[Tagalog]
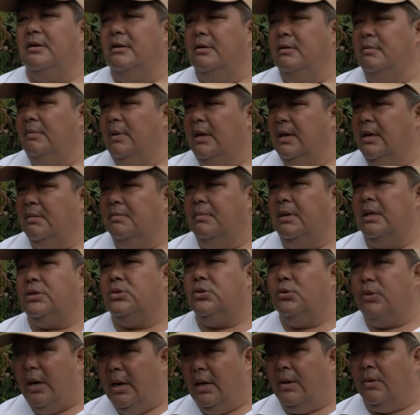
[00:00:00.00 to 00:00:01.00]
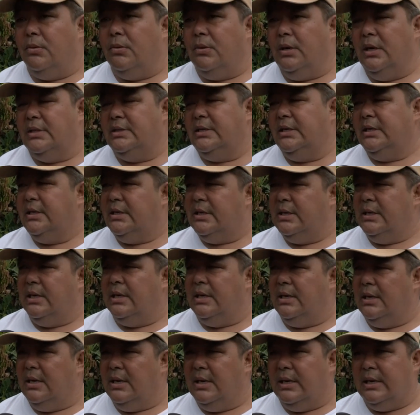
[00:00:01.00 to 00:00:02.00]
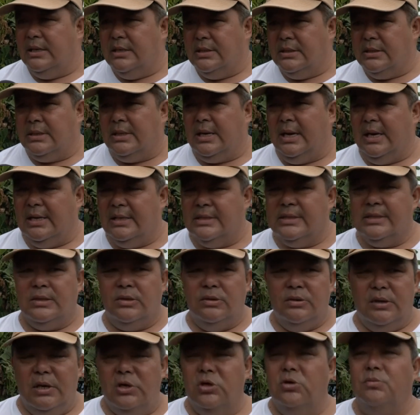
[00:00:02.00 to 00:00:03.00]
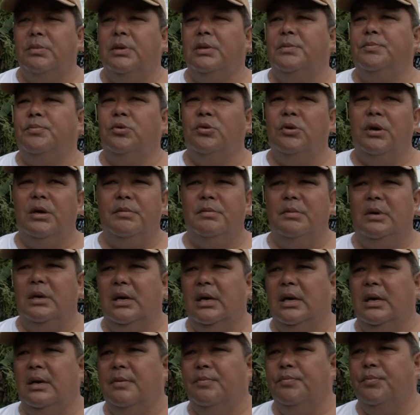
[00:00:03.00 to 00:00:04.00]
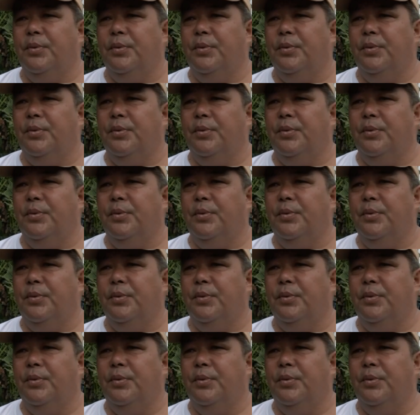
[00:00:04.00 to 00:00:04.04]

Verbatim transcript: mag magtukaw as in i-discuss kung ano man po ang mga